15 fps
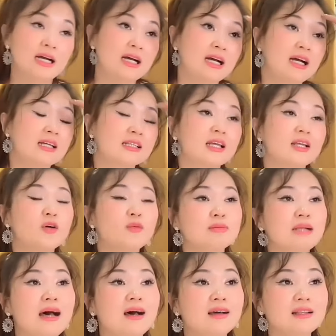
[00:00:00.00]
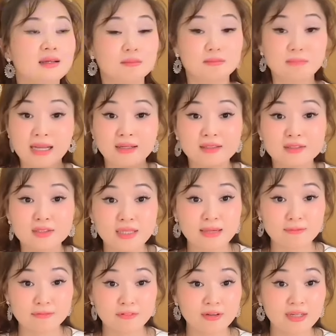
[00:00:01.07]
thì lúc đó là bạn chỉ làm
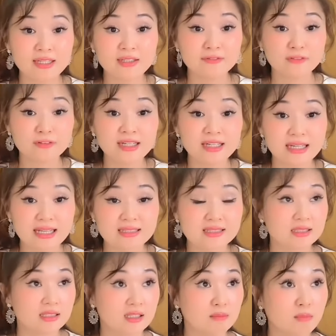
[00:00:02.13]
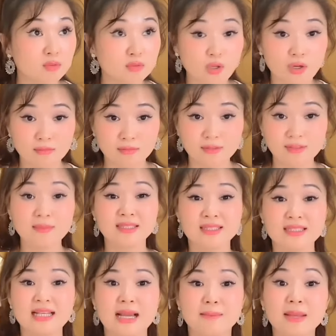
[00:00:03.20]
free freelancer một tuần có thể bạn chỉ làm
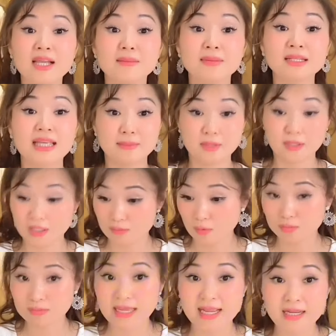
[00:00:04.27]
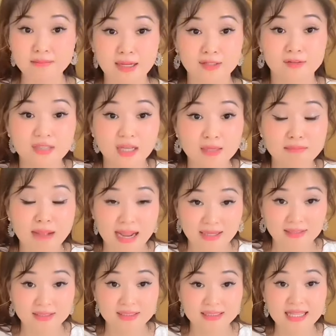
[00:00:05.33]
mấy cái bánh kem thôi là một tháng bạn có thể bằng người
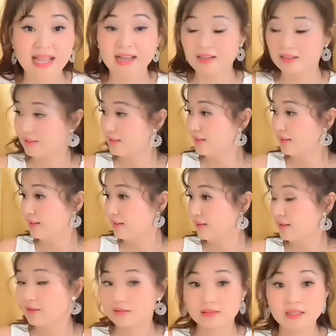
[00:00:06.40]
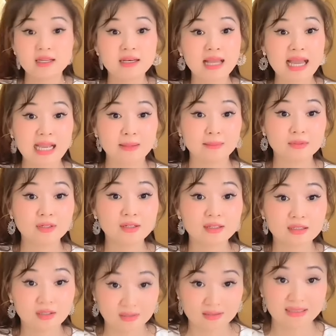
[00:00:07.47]
ta đi làm rất là cực
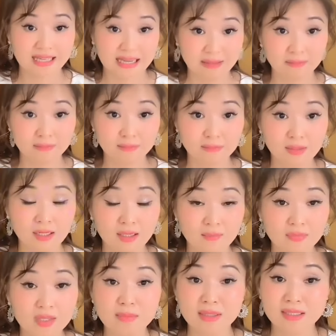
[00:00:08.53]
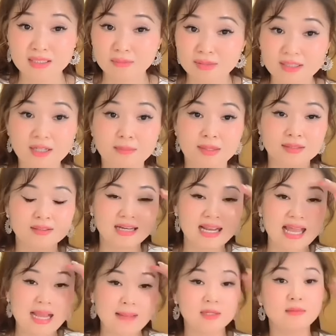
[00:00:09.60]
nhọc phải không nhưng mà trong khi đó bạn được làm nữa
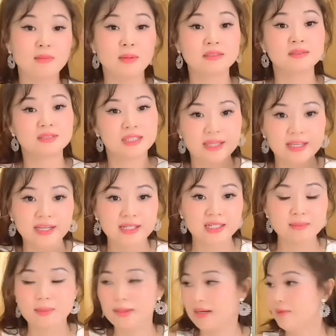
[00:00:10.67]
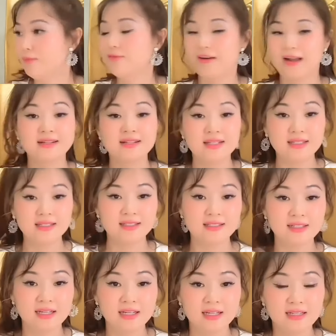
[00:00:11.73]
mà bạn được thiền nữa mà bạn không phải đi
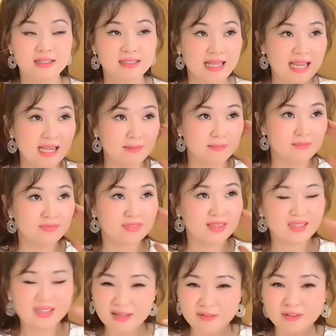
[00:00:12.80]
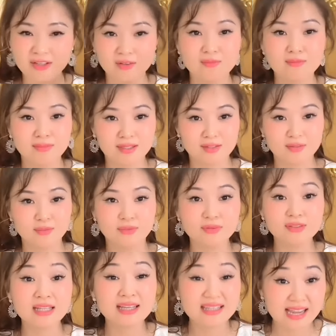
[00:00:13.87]
làm theo kiểu mà của thế
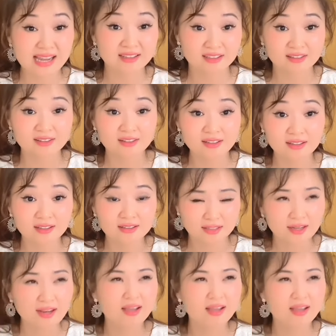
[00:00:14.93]
gian nữa vậy đó